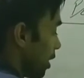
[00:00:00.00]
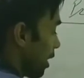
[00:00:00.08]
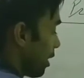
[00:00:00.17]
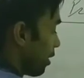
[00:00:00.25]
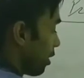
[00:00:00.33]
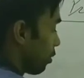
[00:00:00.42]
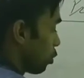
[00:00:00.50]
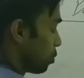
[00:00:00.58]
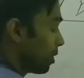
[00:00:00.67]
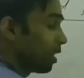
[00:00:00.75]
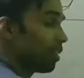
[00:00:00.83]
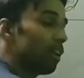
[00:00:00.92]
थ्री आइटा
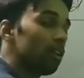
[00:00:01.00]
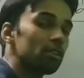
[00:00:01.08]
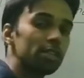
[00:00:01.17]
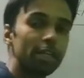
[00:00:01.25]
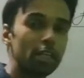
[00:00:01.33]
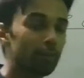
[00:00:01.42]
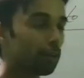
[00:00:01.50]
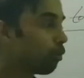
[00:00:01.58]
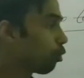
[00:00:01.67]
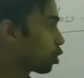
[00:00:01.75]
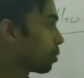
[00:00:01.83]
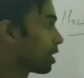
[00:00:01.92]
कुछ भी दे देगा जेड की
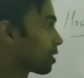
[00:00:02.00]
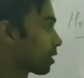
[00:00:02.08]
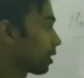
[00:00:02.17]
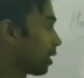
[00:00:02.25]
वैल्यू वो कुछ भी दे